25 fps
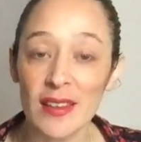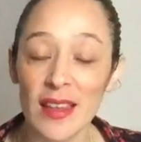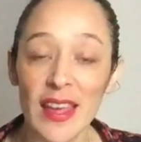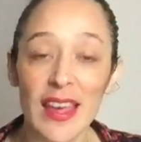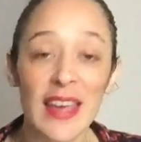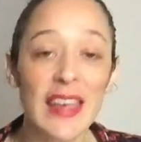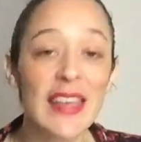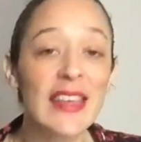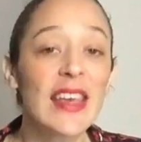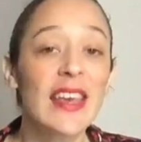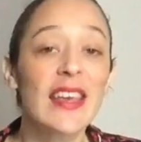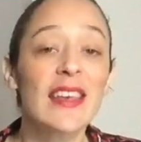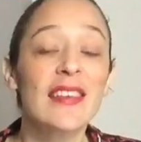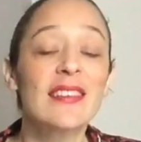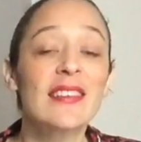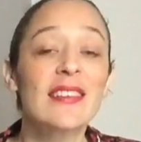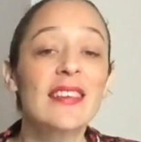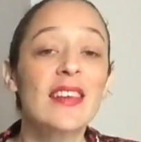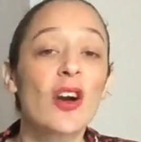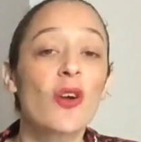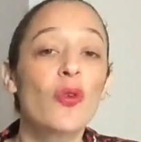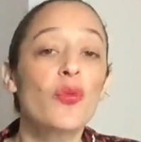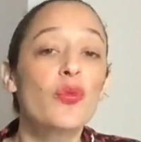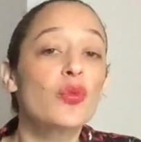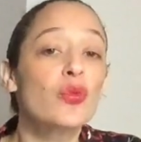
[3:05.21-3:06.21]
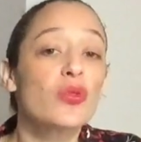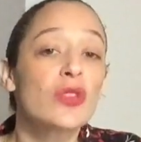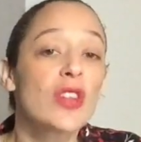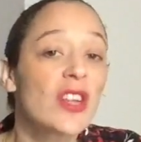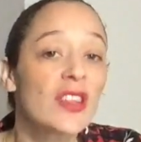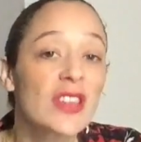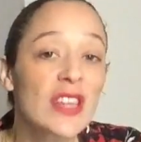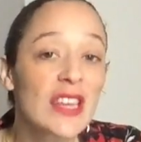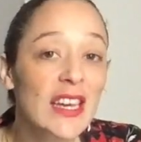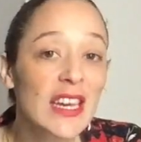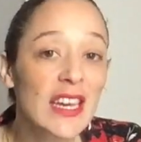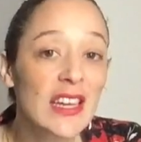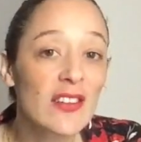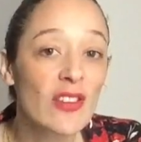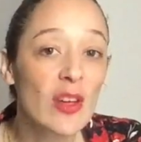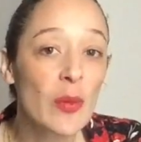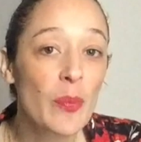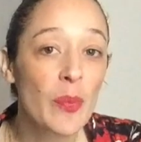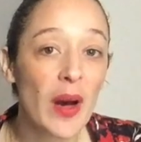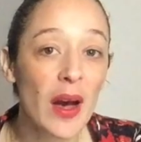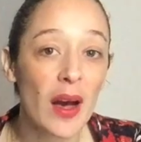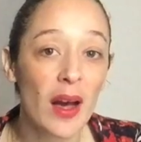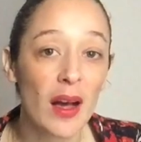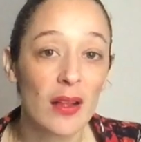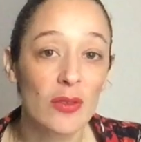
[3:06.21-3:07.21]
Et, quand vous n'en écrivez
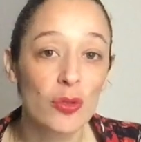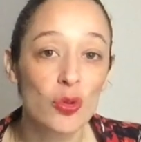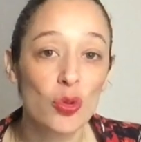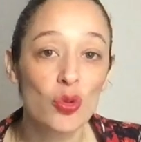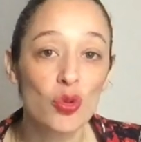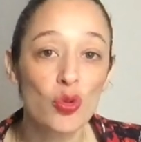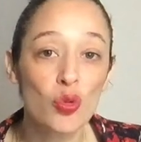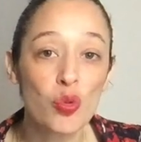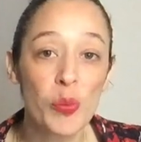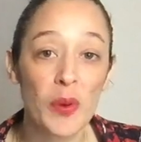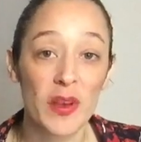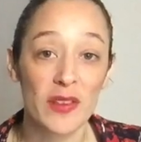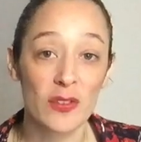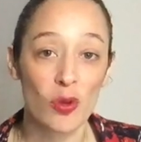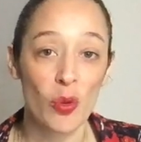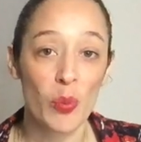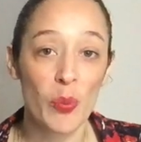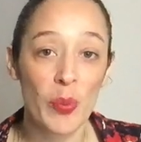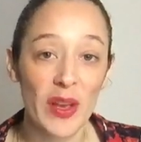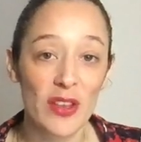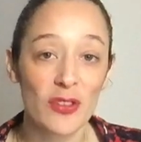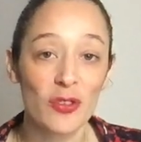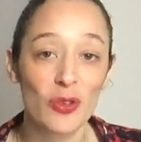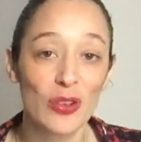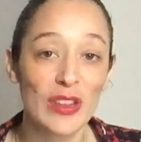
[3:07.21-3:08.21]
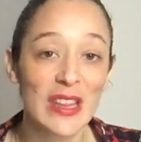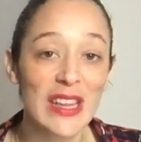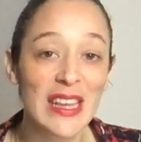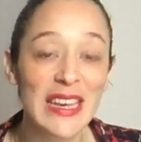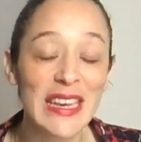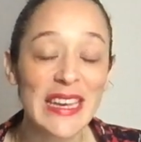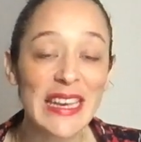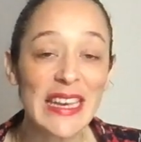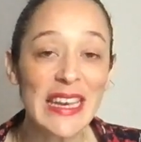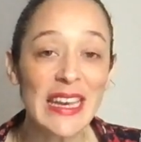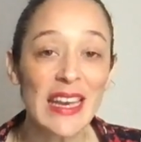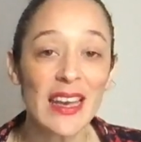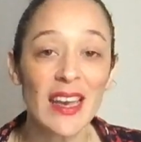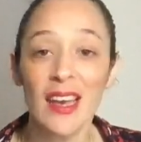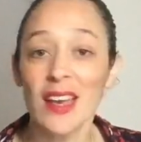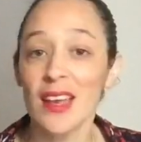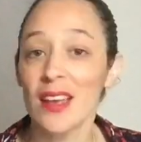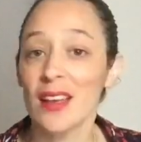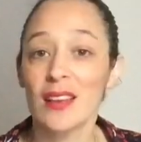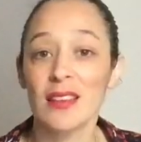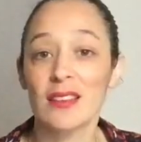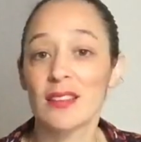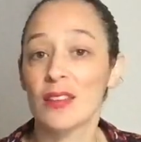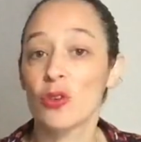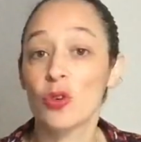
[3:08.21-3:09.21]
pas dessous parce que personne n'écrit,
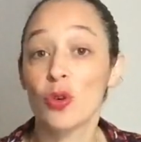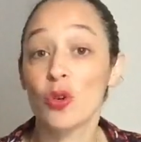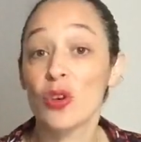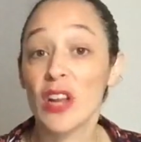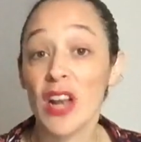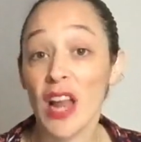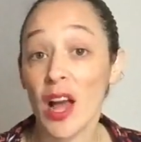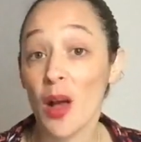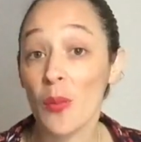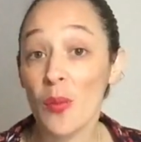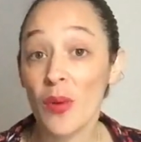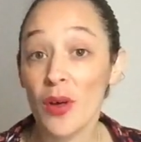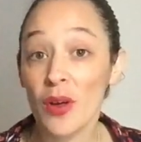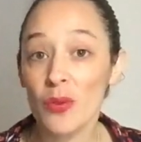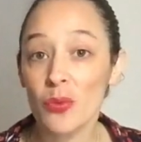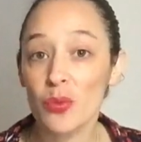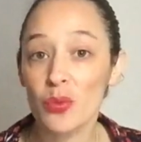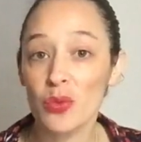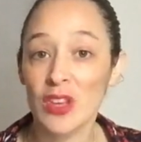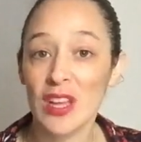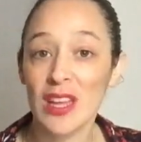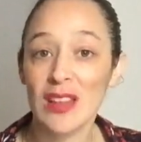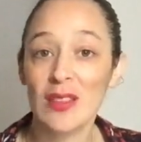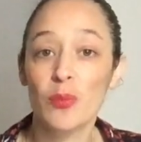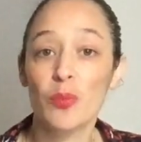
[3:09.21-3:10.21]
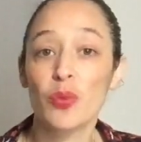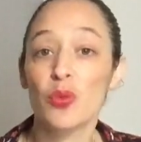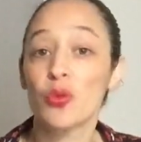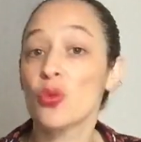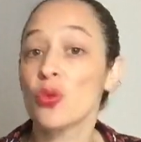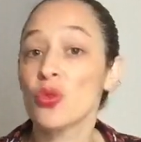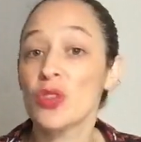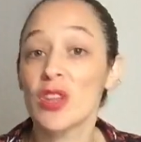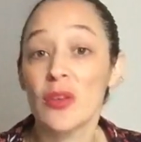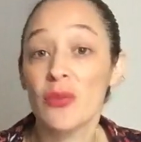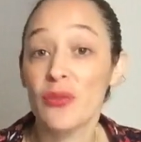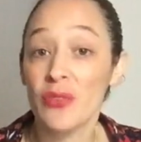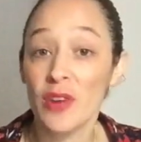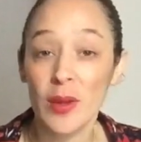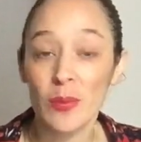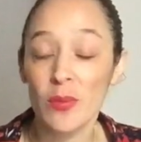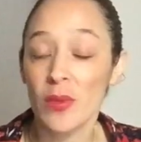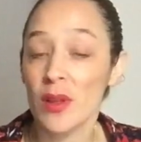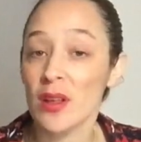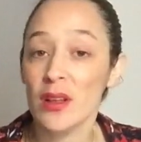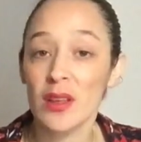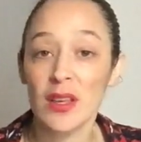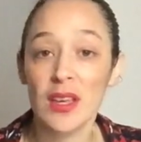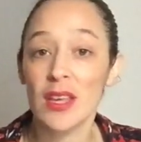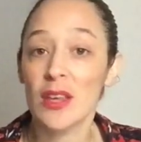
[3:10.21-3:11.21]
c'est que clairement vous êtes plutôt des femmes
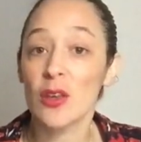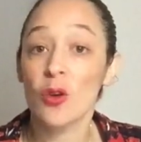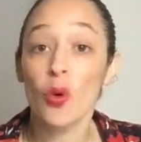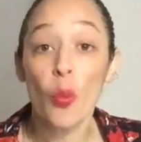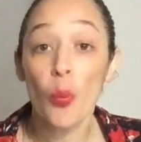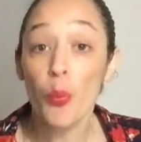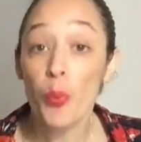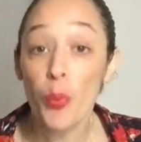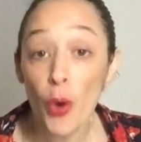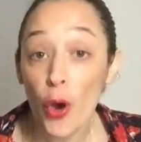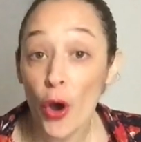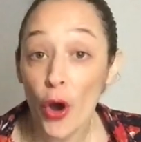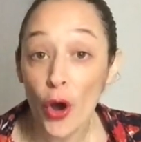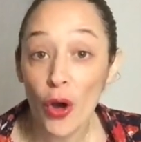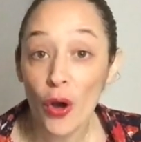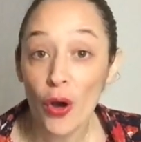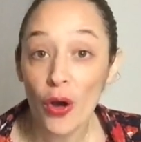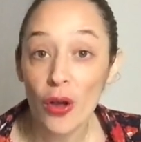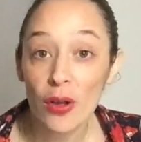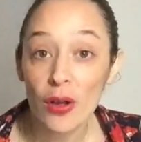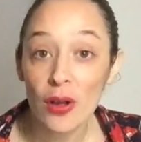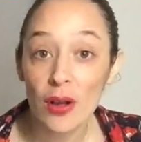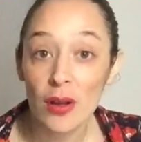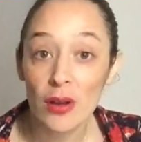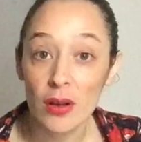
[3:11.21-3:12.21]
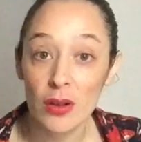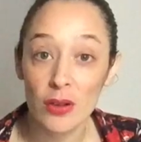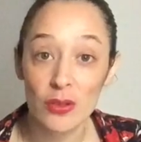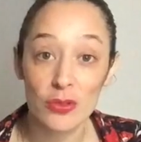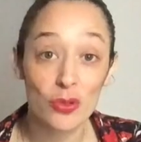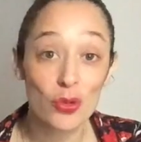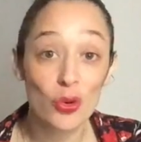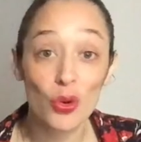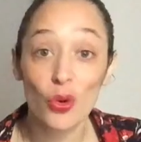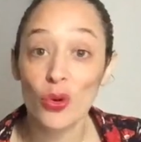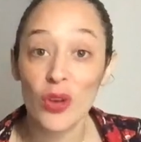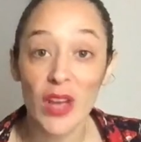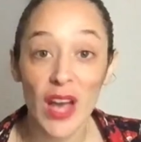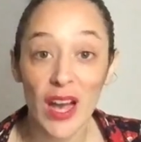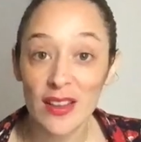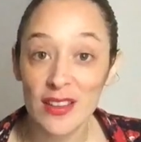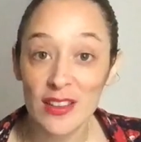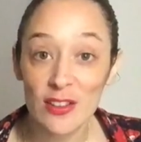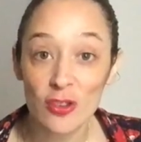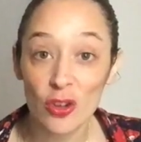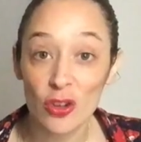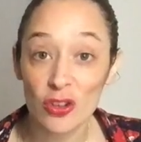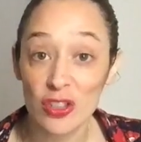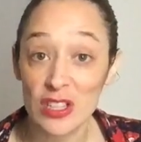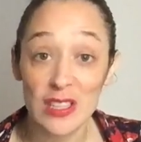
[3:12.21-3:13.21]
qui ont peur euh, du regard
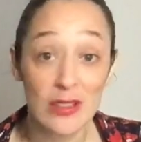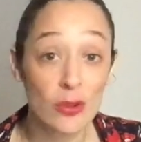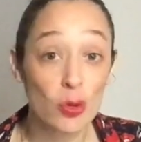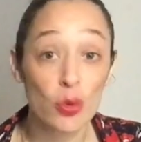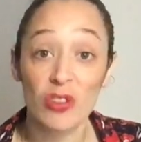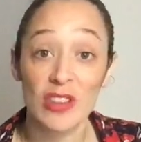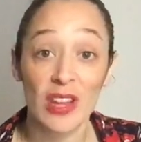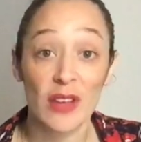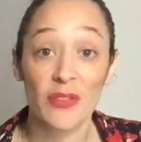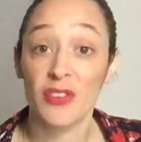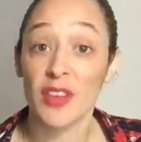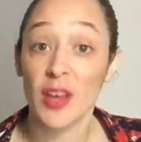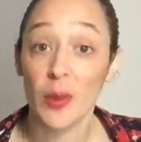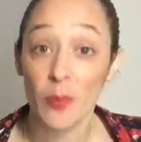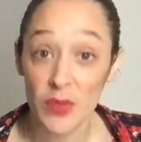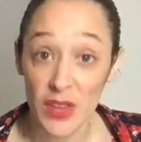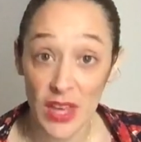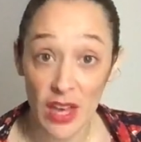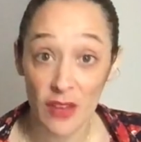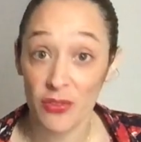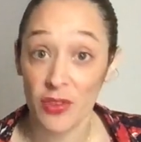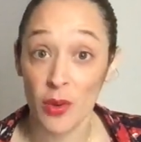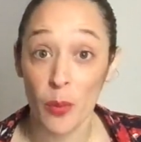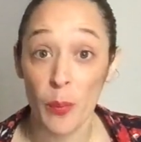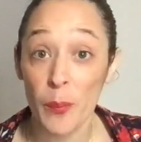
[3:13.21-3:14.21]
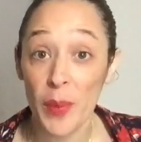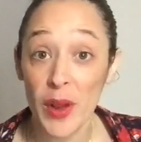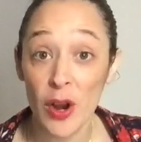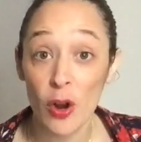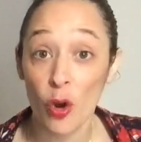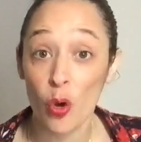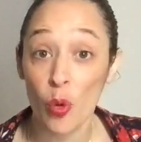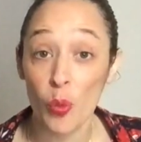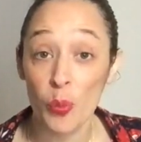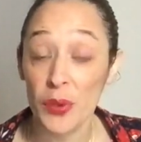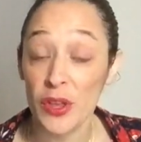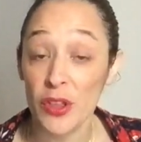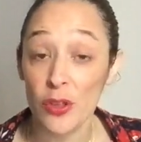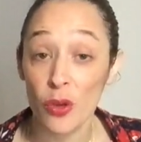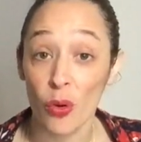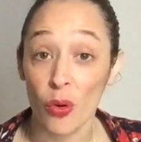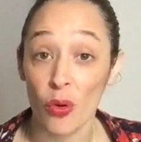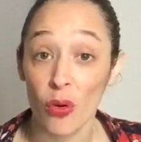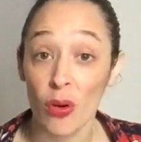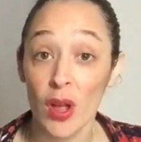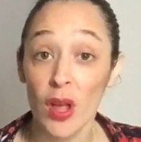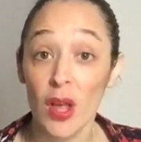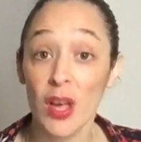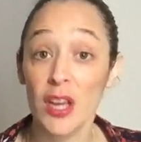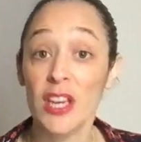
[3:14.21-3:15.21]
des autres, qui ne s'affirment, qui n'affirment pas leur opinion,
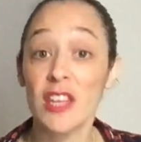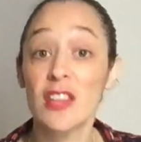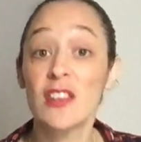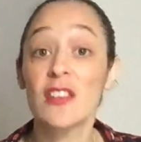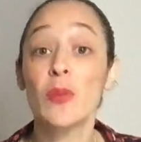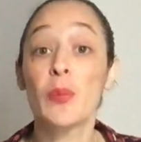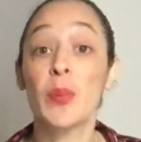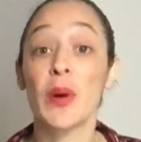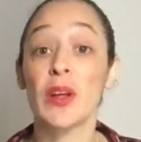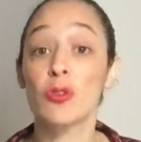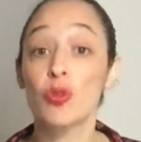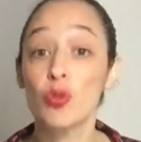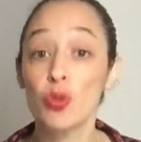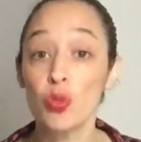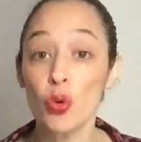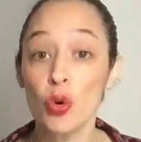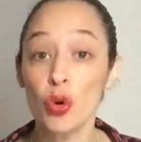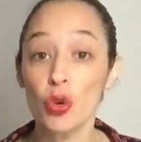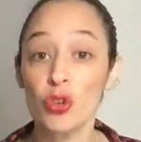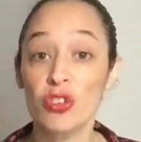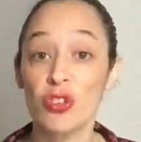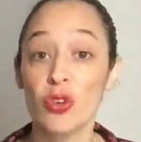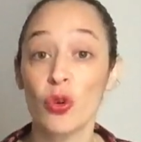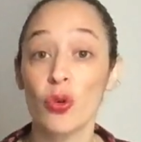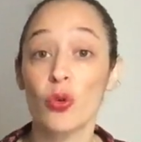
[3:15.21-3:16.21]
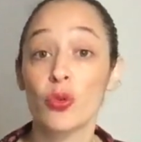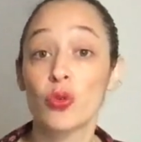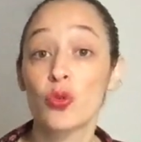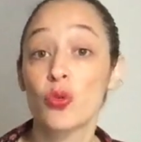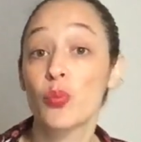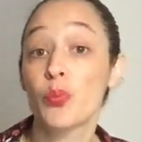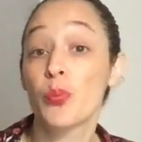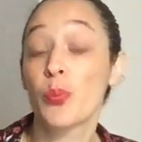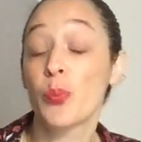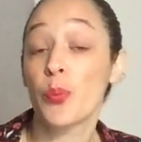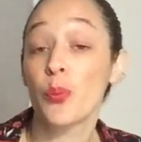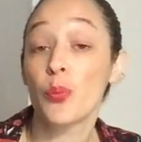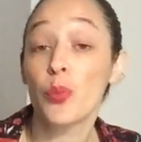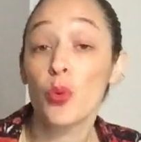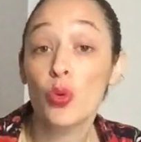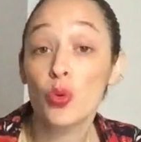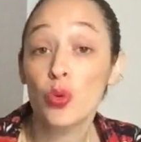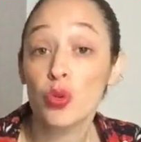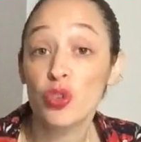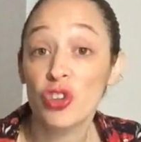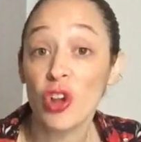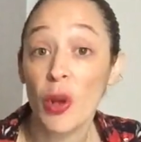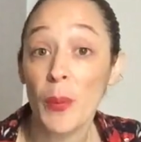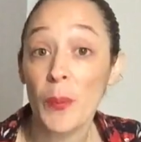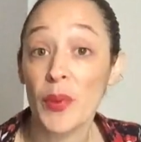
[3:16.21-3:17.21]
qui ne disent pas tout haut ce que beaucoup
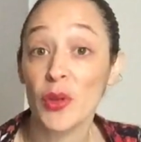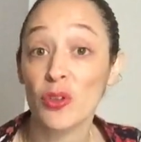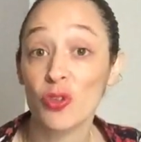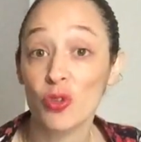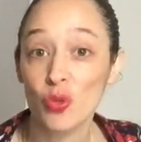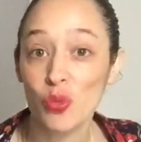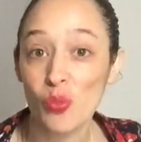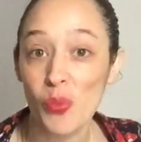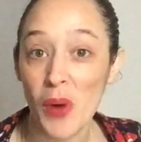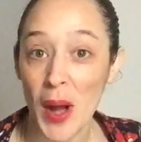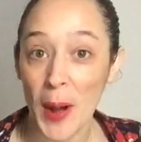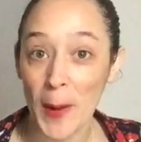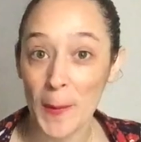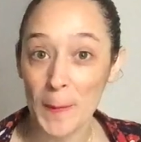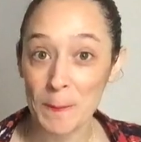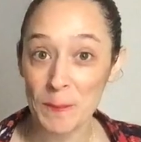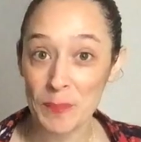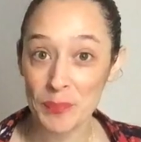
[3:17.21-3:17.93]
de gens pensent tout bas.